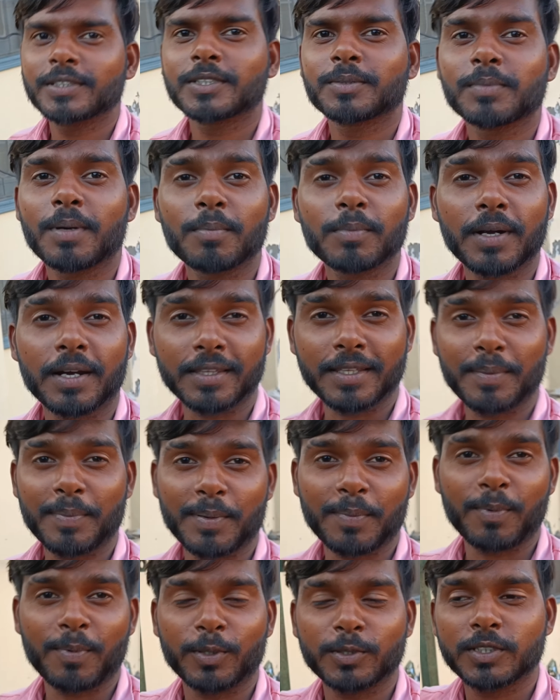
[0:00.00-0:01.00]
में जिसमें हम करते हैं
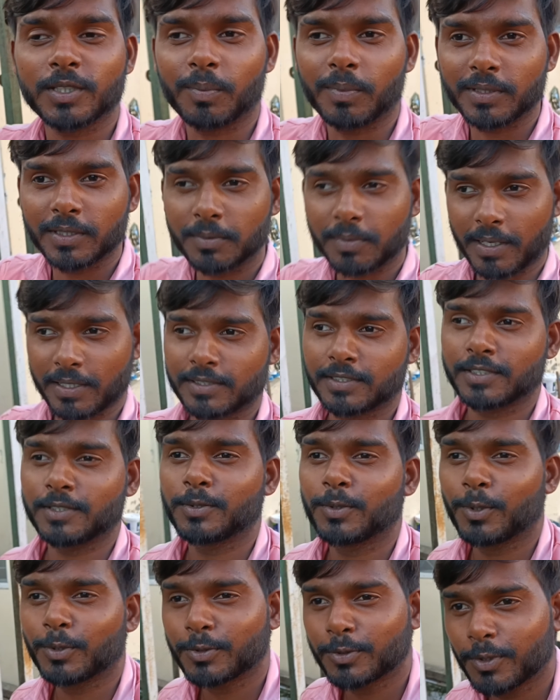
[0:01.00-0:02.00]
प्रपोज संबंधी बातचीत
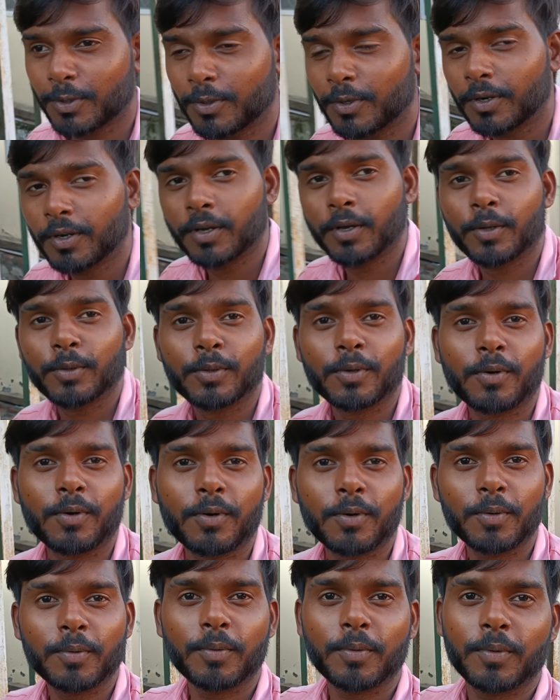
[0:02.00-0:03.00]
दोस्तों तो
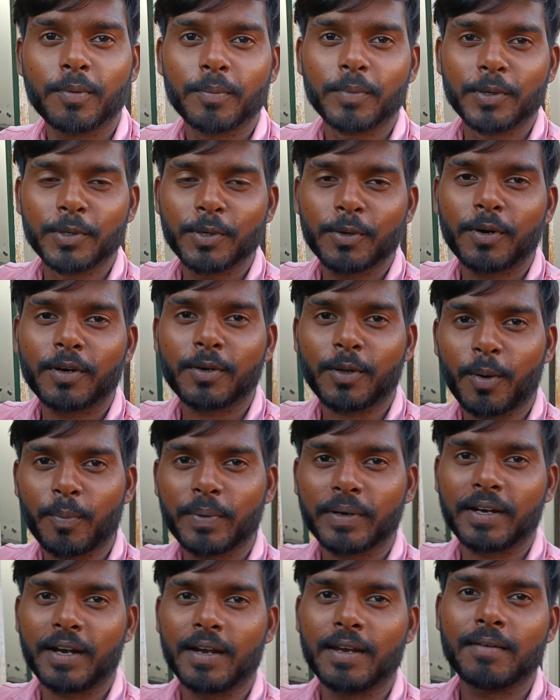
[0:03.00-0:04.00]
वीडियो का
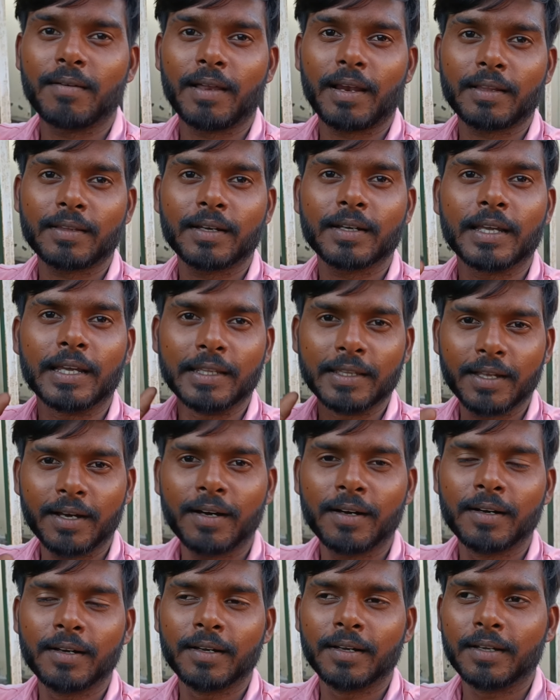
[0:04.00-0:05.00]
टॉपिक रहने वाला था गेंदा
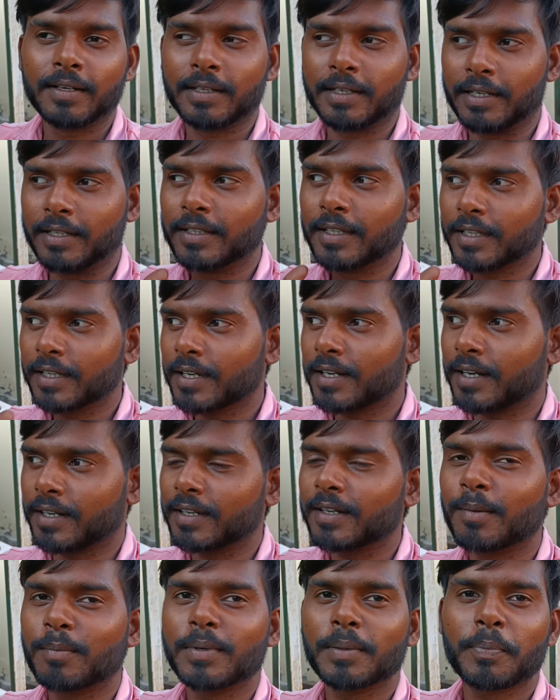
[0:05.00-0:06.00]
गेंदे की
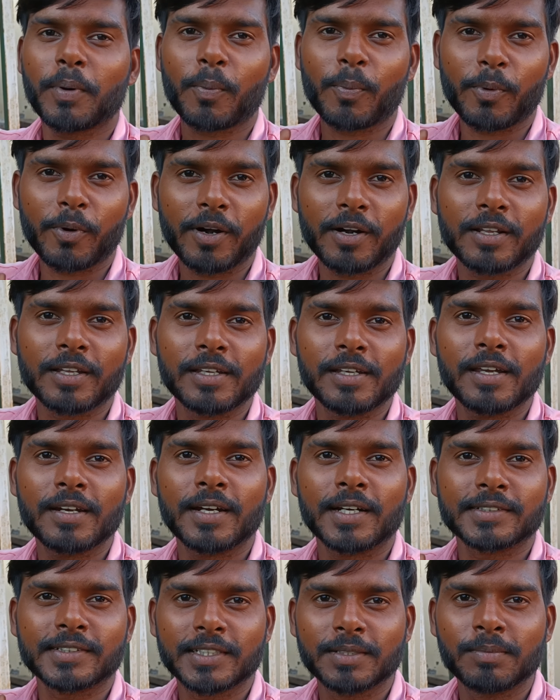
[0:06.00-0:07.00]
कटिंग हमने प्रपोगेट की है
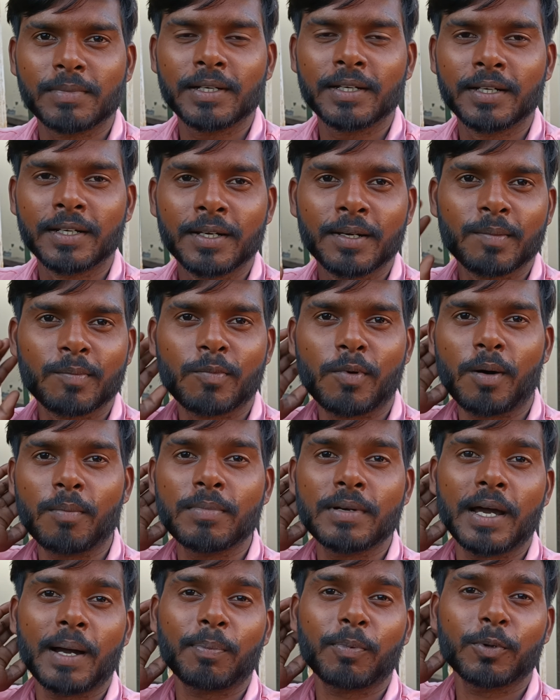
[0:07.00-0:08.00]
नर्सरी में वो
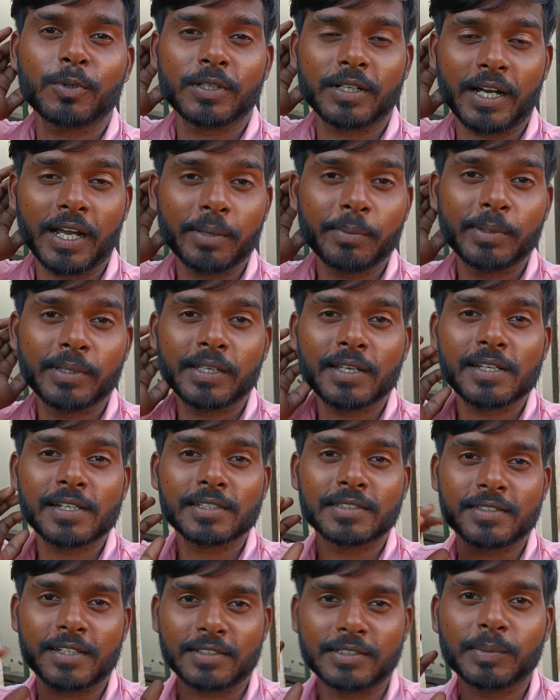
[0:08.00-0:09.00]
हमने आपको दिखाई भी थी
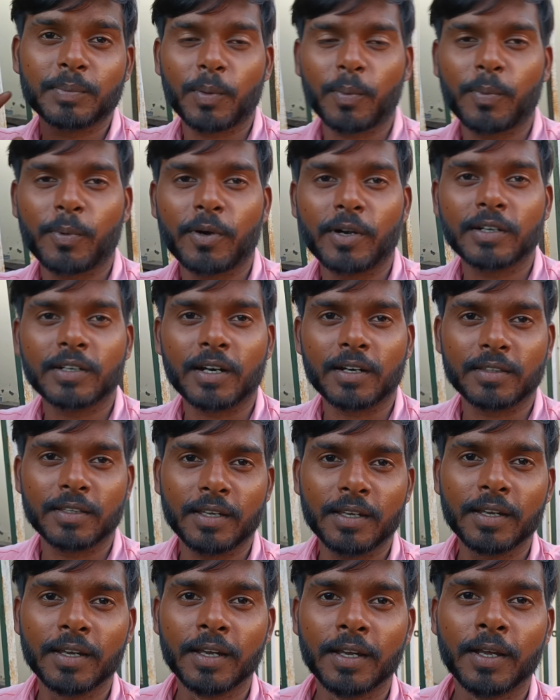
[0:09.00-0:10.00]
किस तरह से प्रपोगेट करते
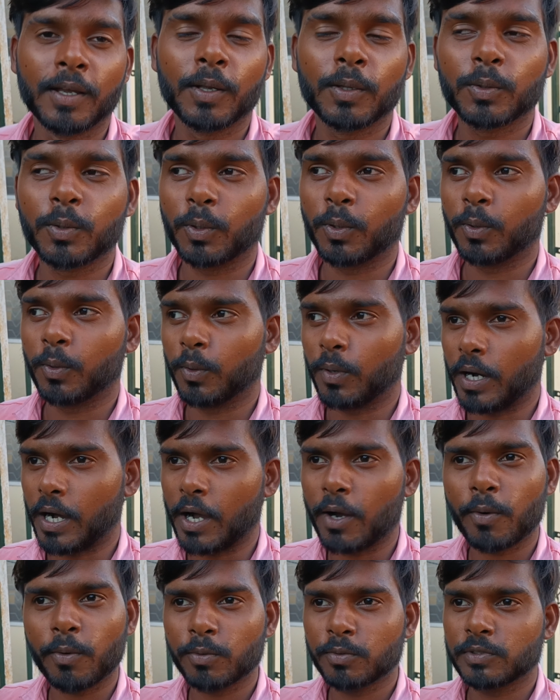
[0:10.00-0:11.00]
हैं तो
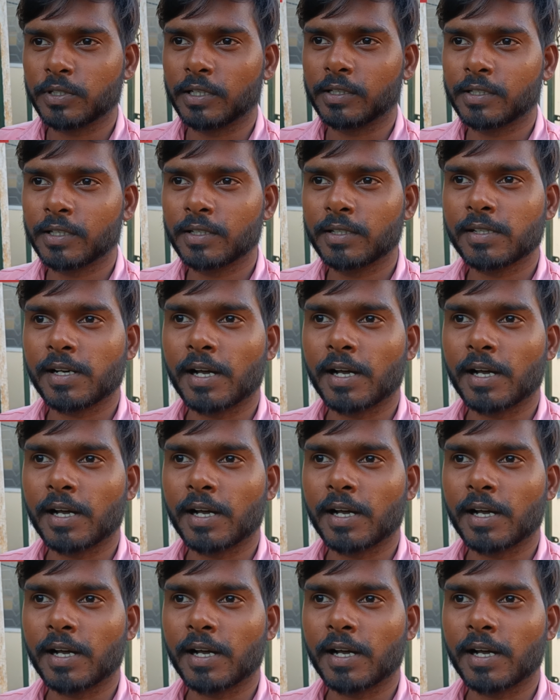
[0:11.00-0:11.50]
आओ चलते हैं